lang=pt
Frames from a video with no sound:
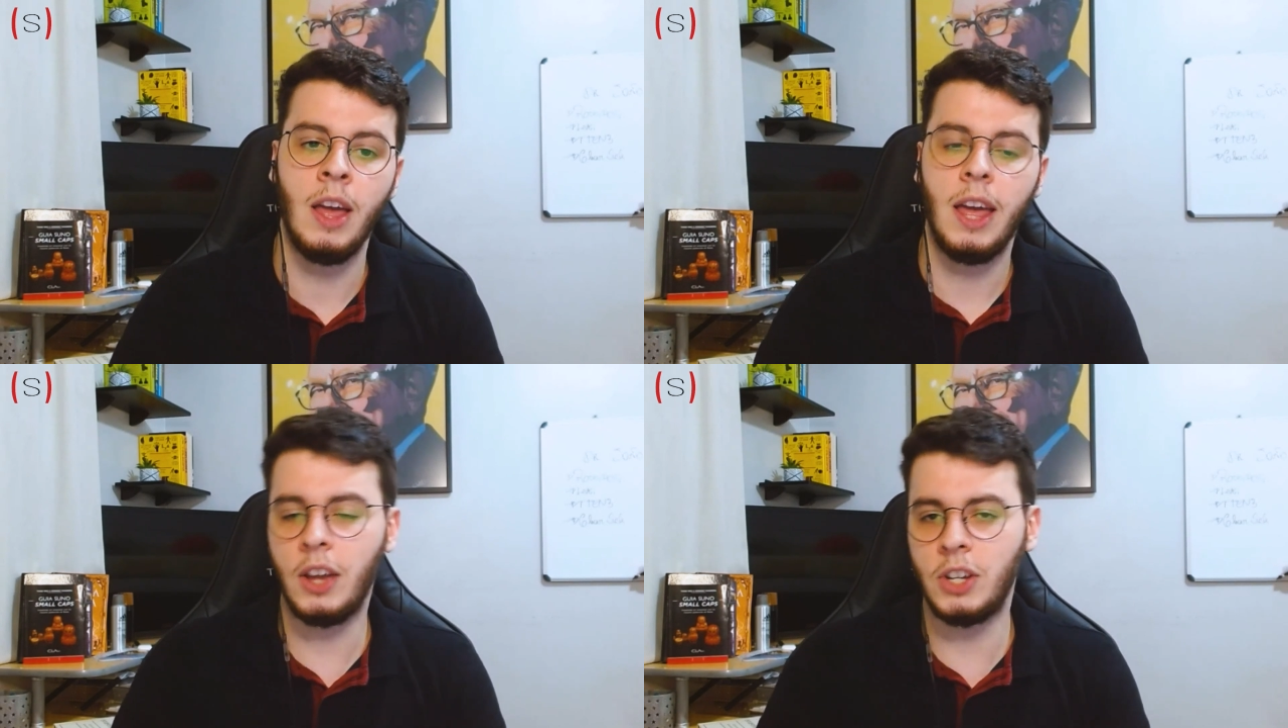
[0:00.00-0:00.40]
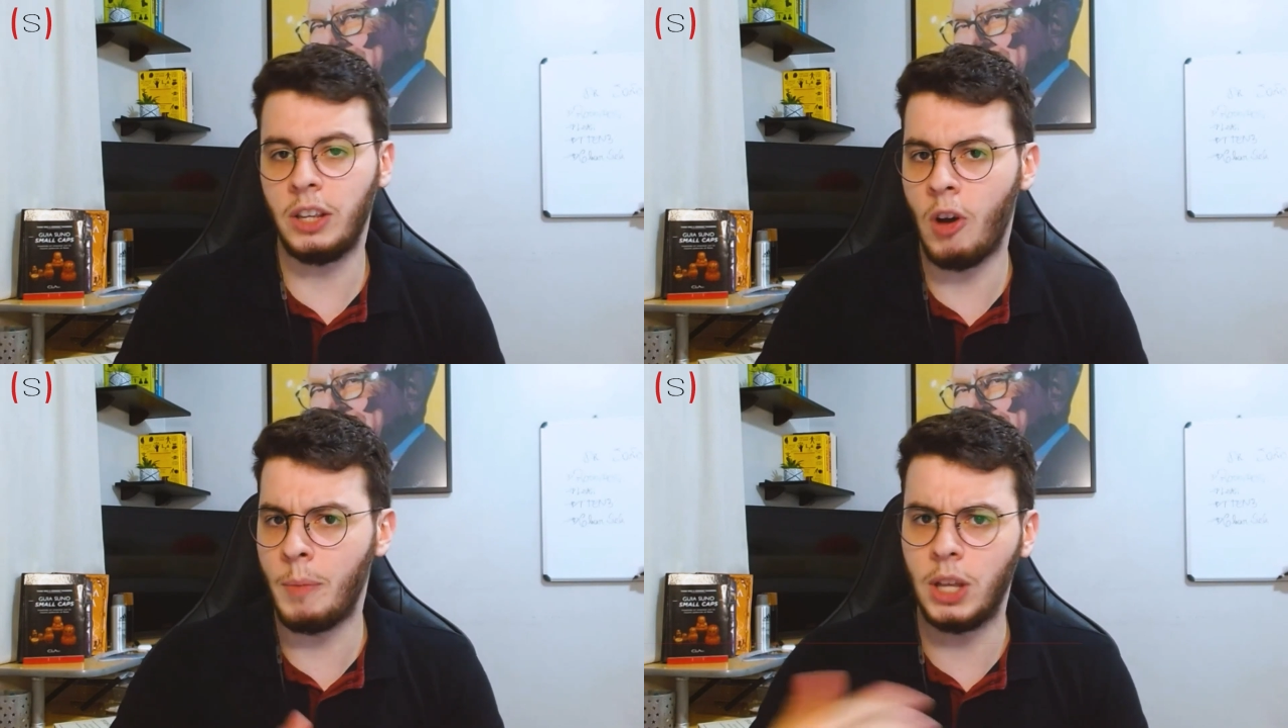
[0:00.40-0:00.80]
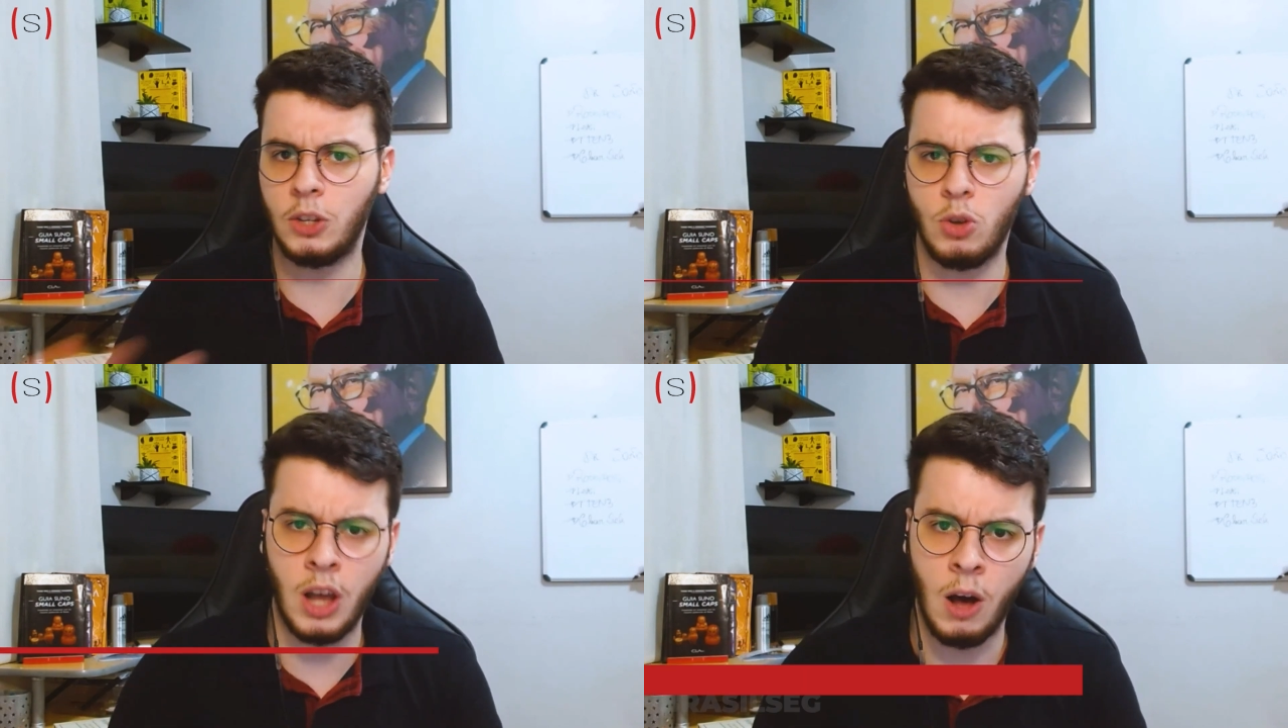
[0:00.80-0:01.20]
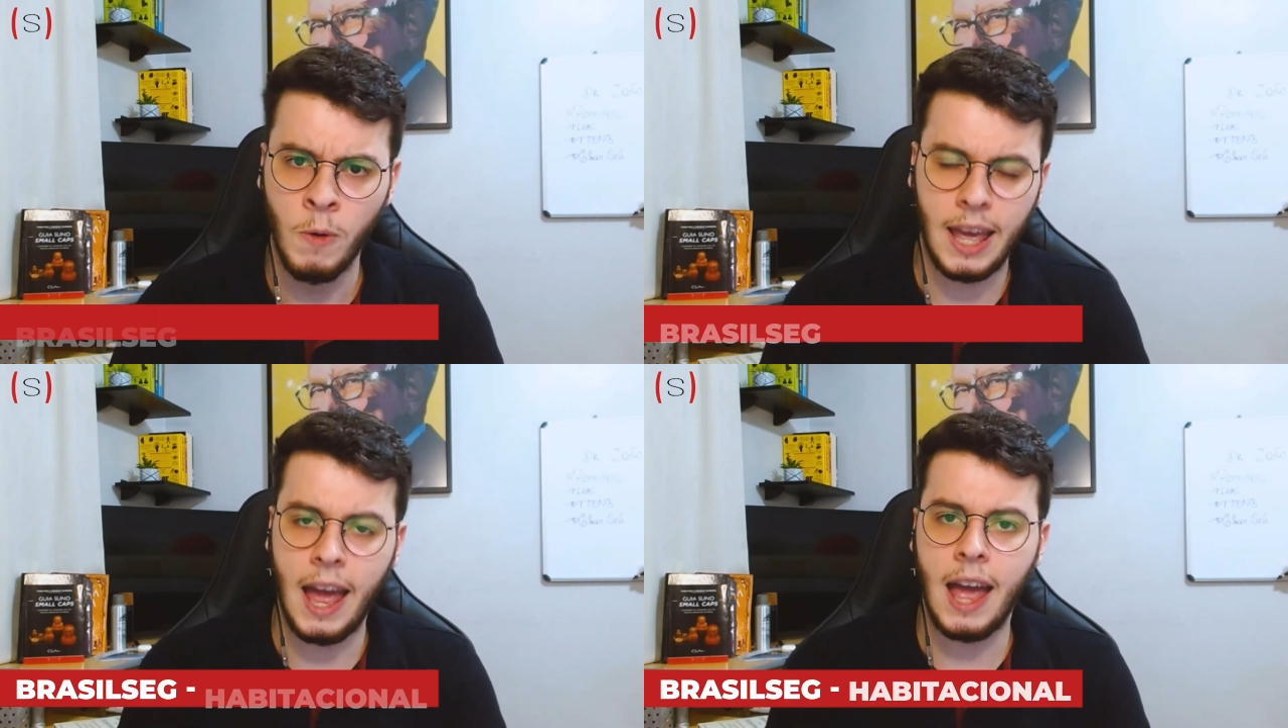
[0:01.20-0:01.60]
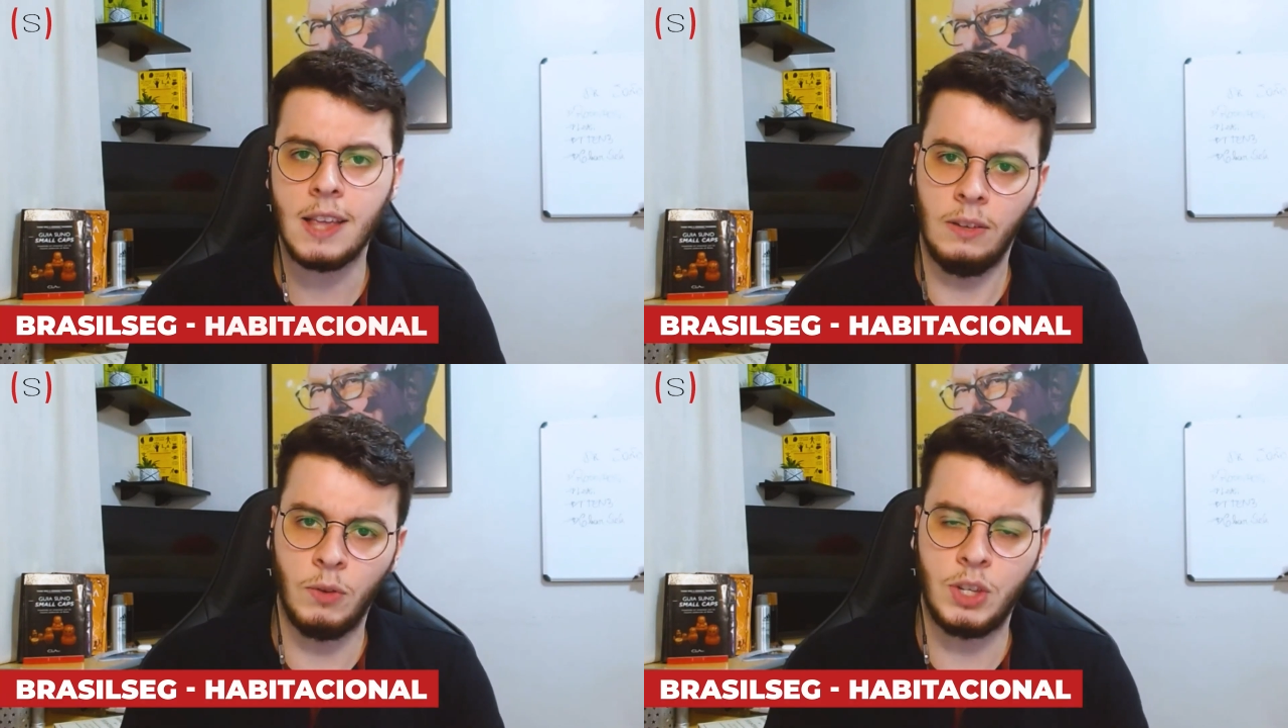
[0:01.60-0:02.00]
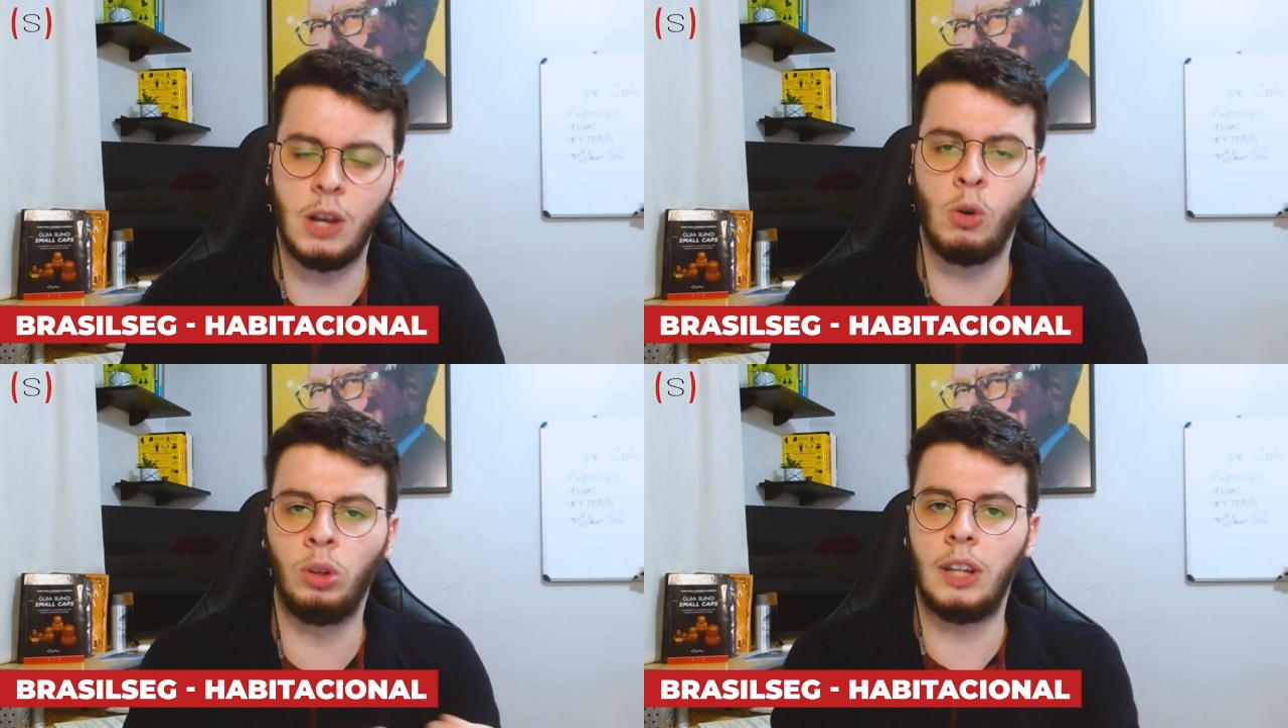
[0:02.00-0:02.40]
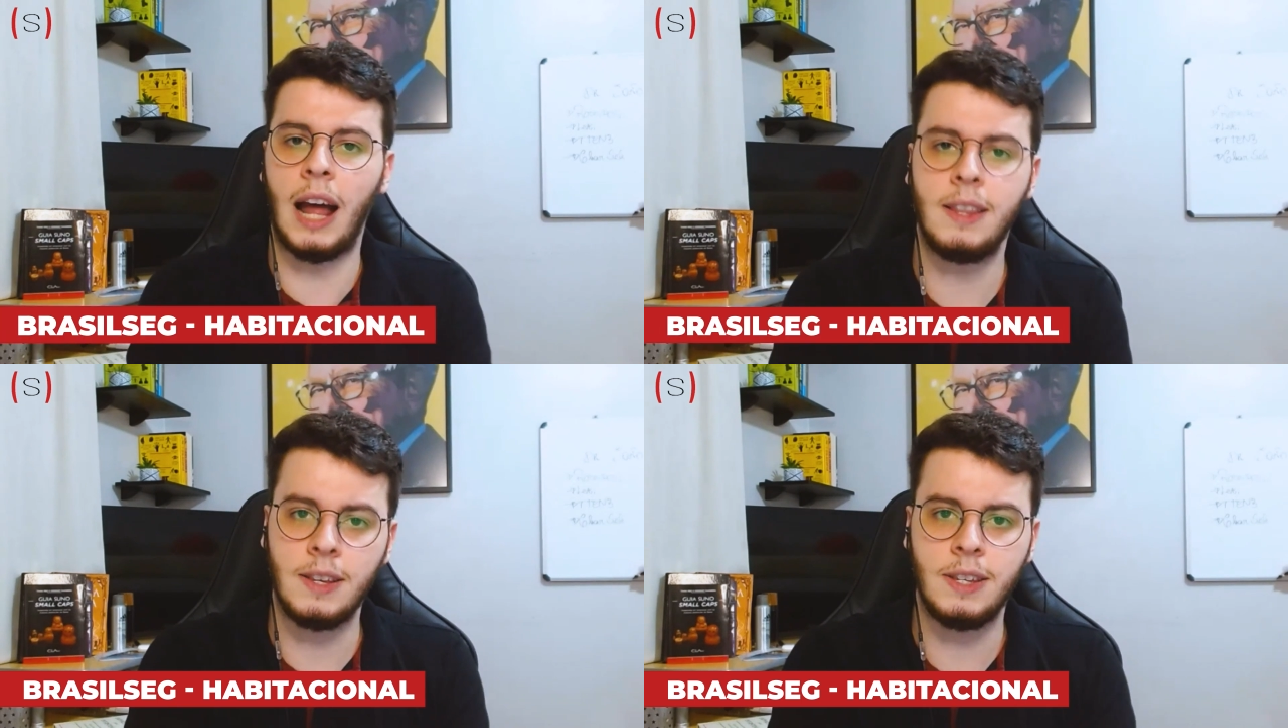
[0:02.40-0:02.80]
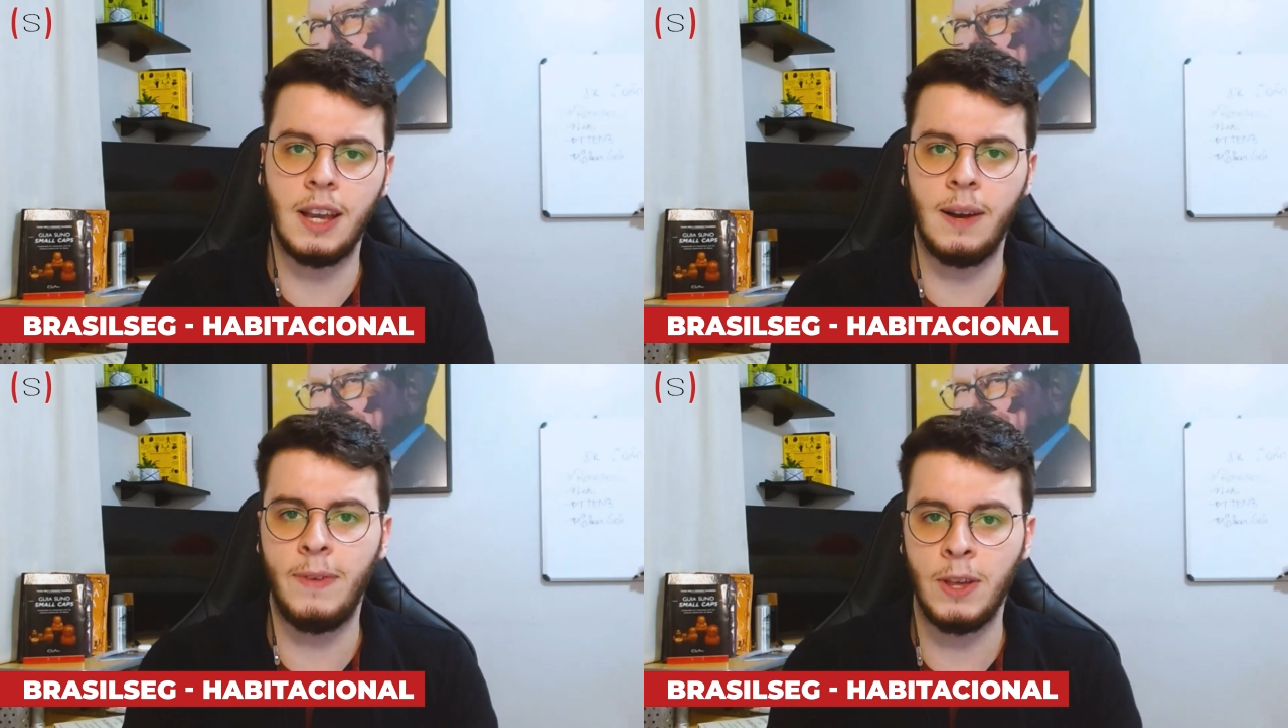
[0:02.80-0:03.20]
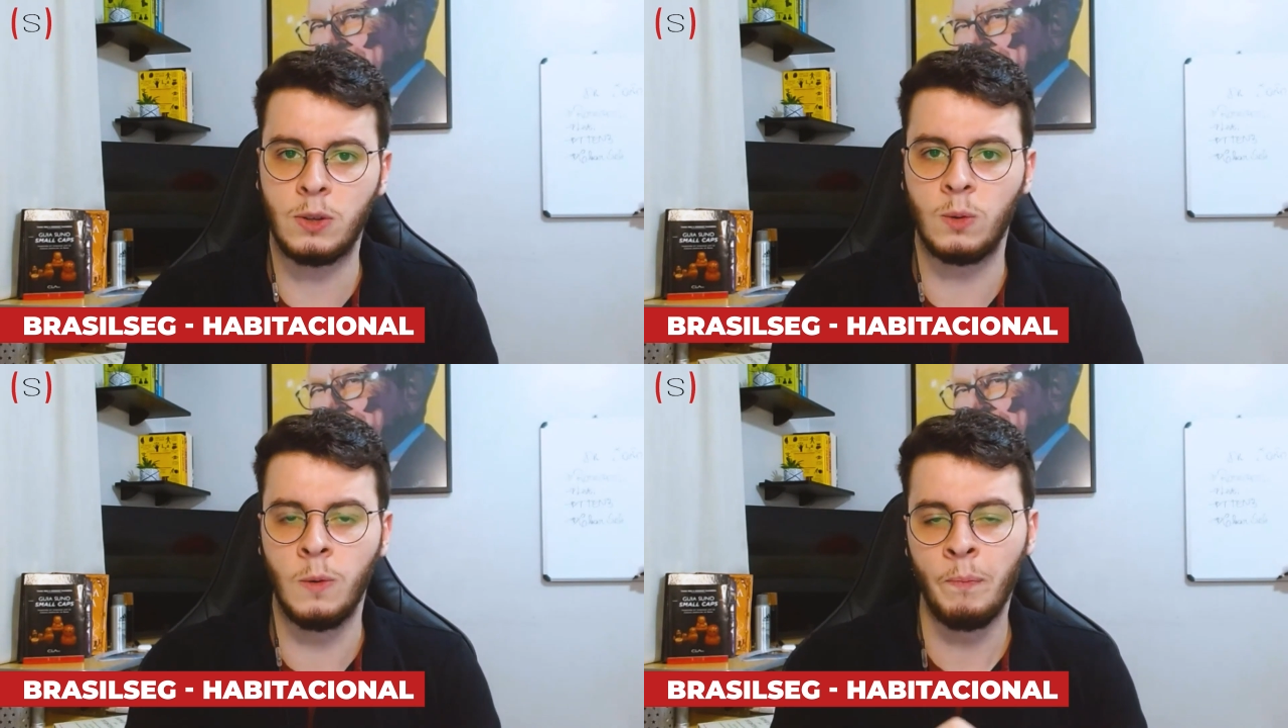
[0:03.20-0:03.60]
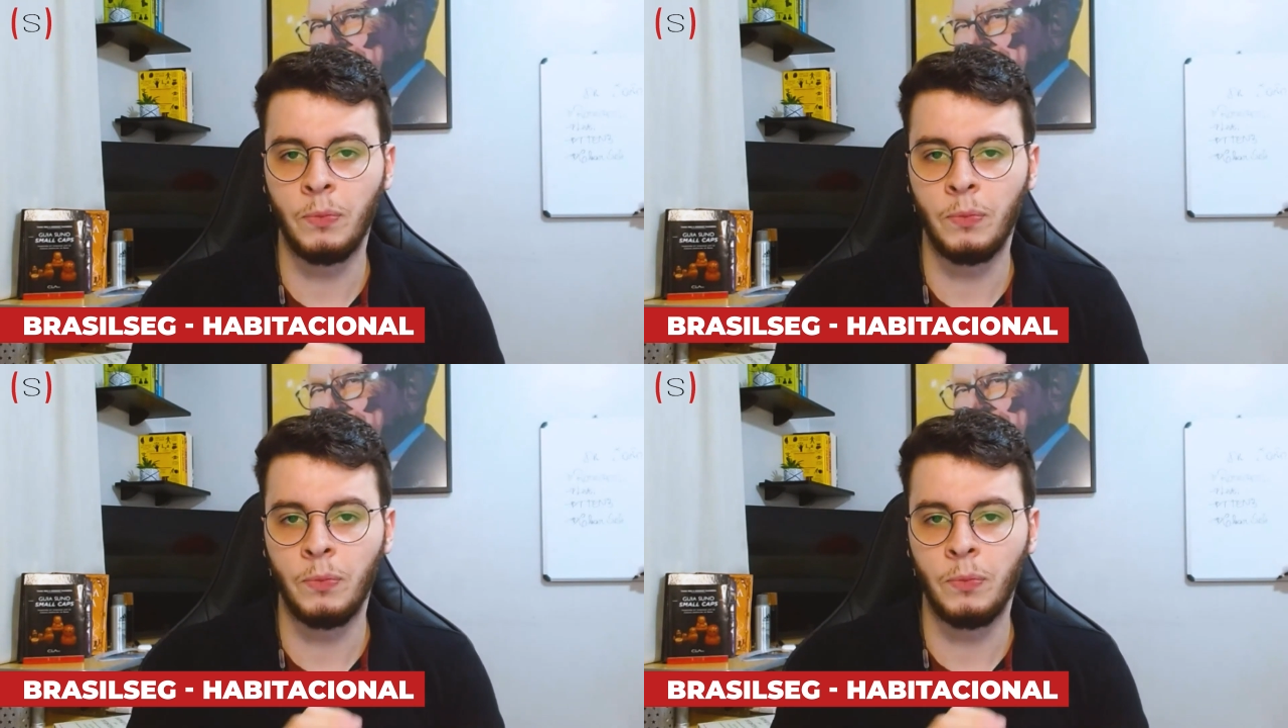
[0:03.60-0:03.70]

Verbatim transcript: E a gente tem o habitacional, que é você contrata esse serviço.